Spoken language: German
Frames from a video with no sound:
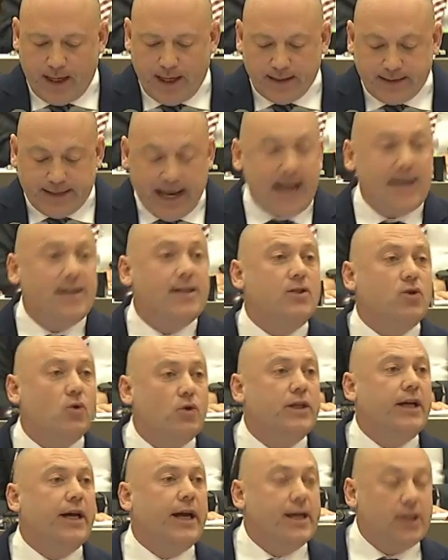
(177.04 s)
Denn,
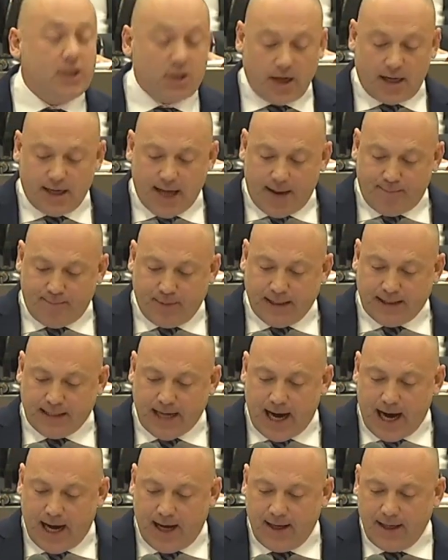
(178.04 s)
so die Richter
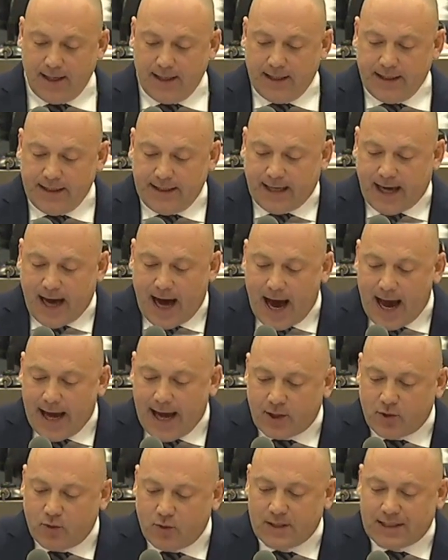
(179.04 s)
lapidar, ihre
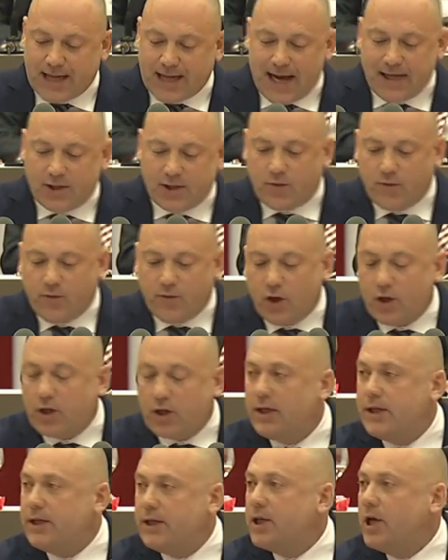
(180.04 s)
Eignung sei so
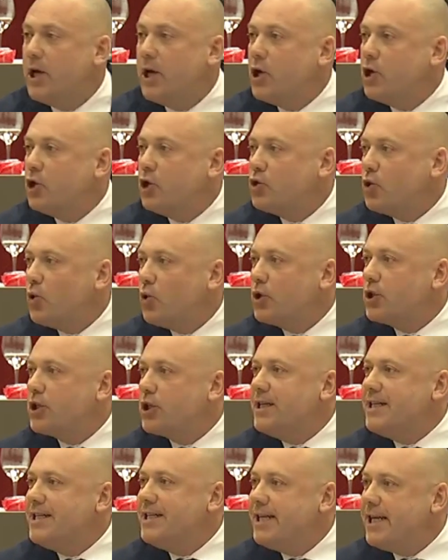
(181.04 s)
wörtlich
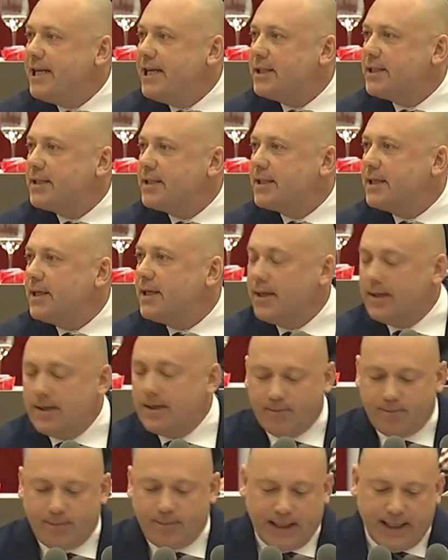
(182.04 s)
durch nichts
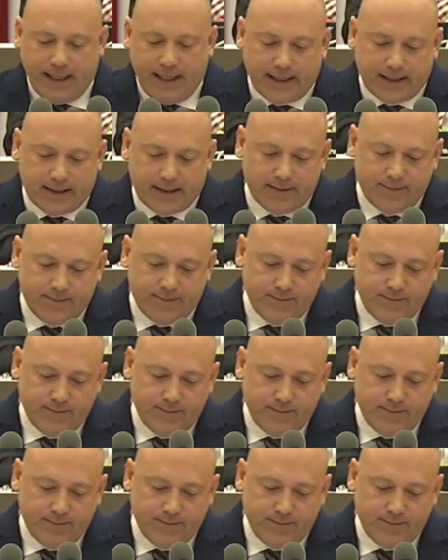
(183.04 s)
belegt.